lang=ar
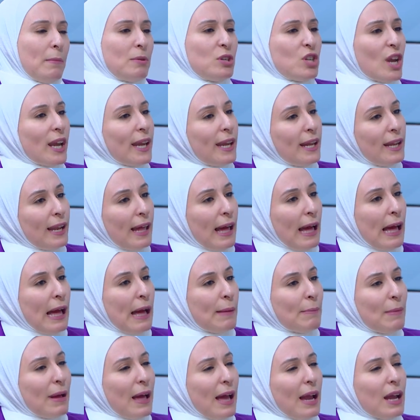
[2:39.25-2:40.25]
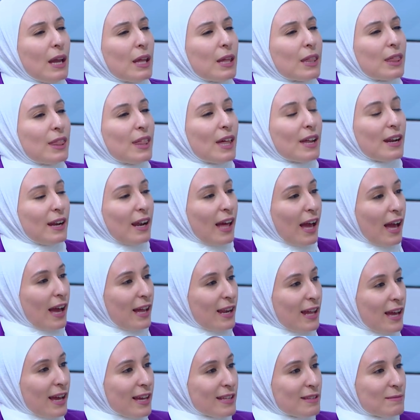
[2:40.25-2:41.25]
بشكل عام اكثر
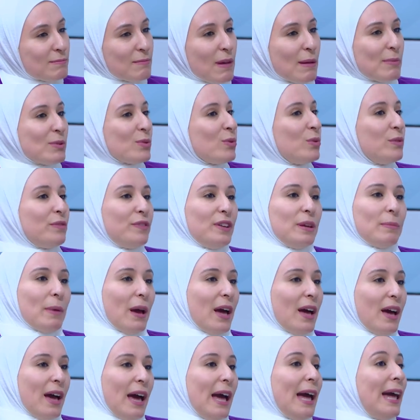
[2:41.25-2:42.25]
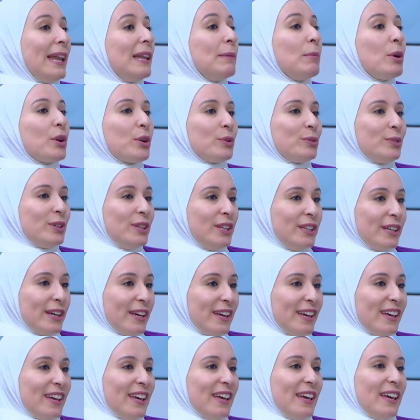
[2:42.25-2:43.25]
الحالات ما بتكون في مع معها حالة
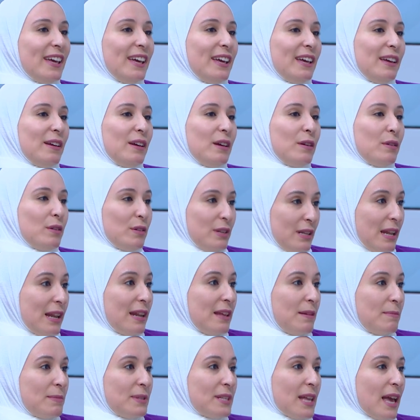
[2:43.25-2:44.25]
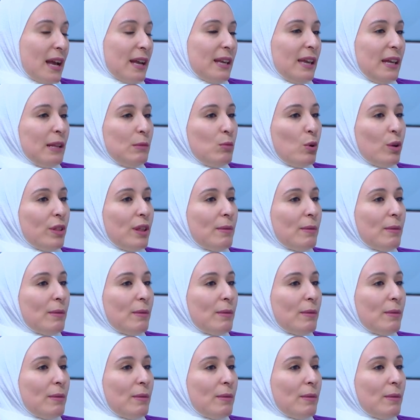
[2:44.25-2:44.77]
مرضية آه، للامساك يعني نعم.